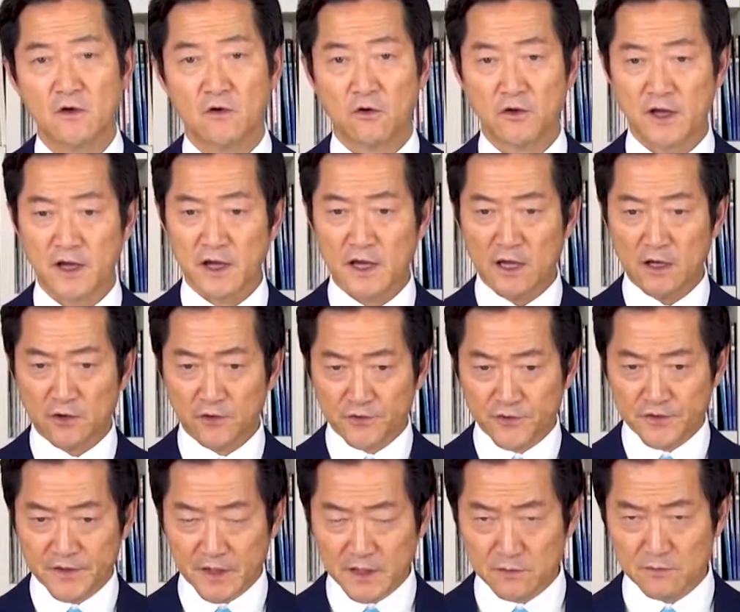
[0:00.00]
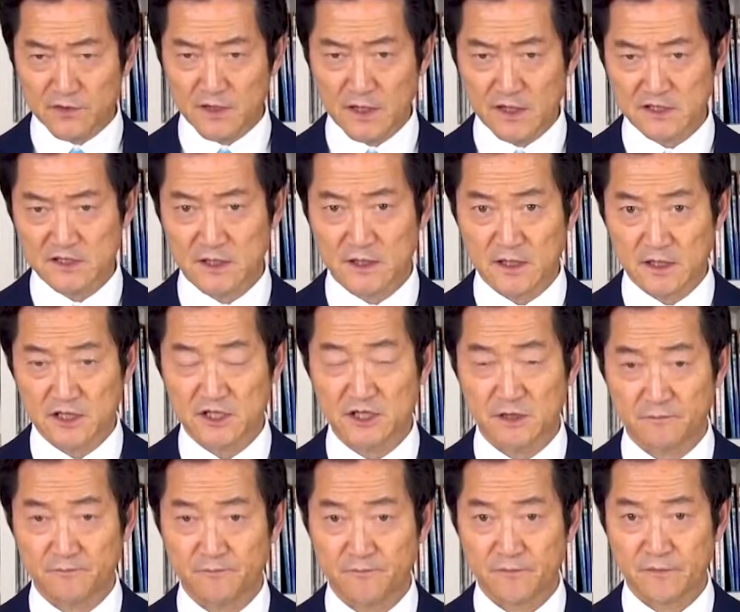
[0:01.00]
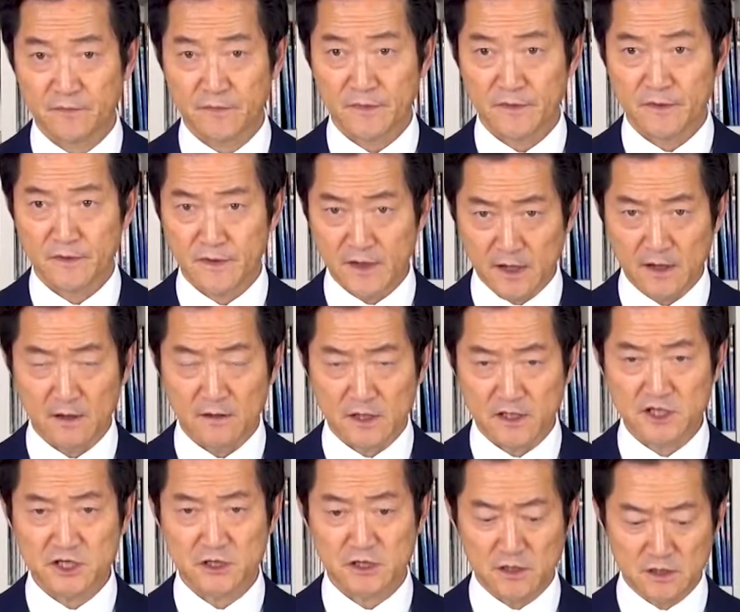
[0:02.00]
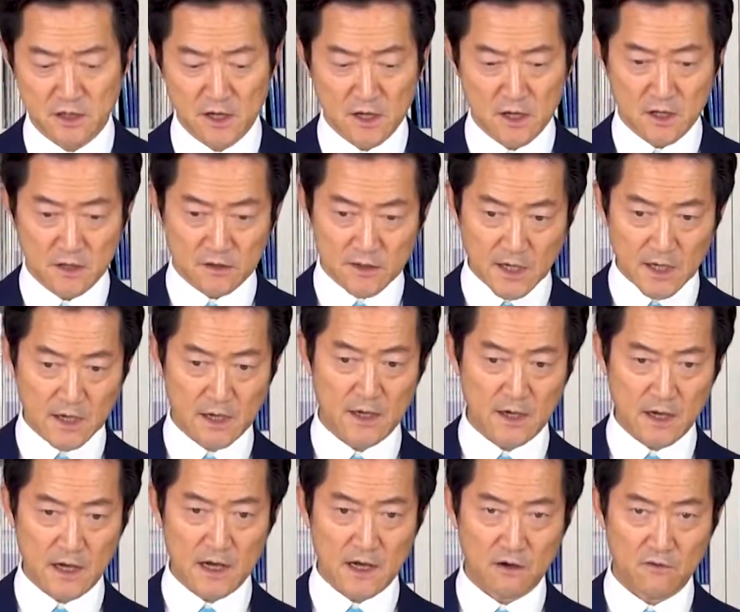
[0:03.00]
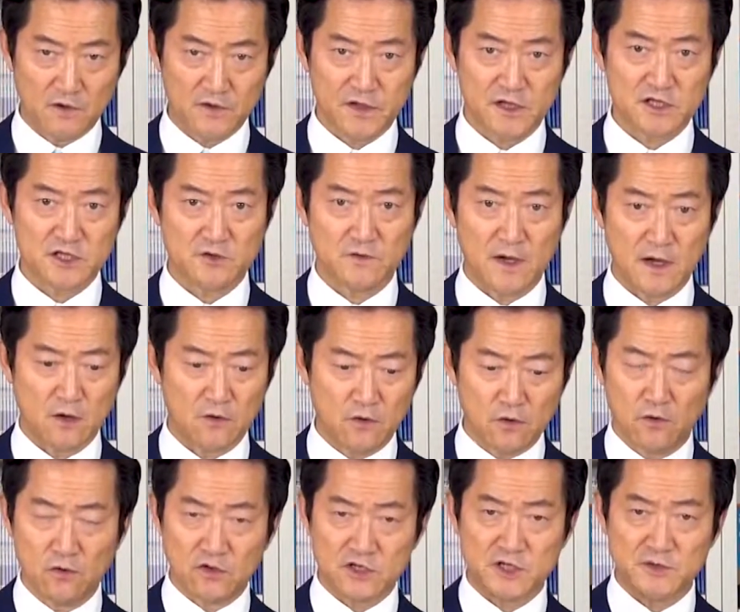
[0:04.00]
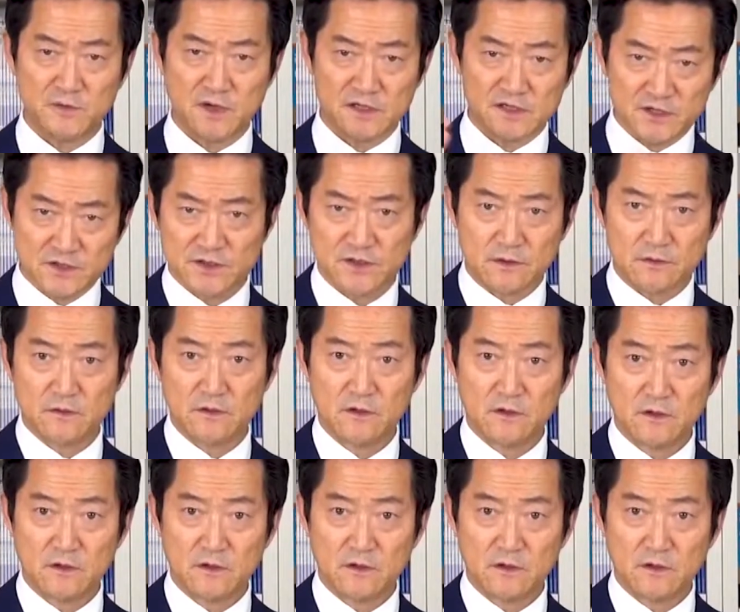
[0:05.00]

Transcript: お願い事頼むだけじゃなし、ね、なしに、だから私はこうしますって。